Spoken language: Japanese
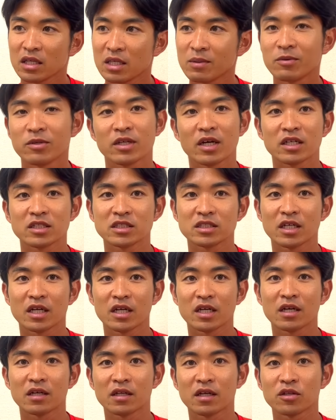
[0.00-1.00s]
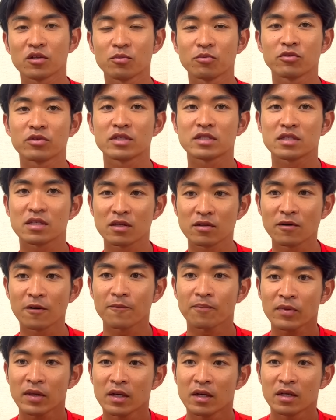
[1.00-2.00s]
気分で走ったらいいかなと思うんですけ
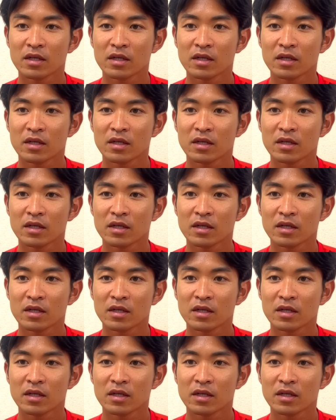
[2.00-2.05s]
ど、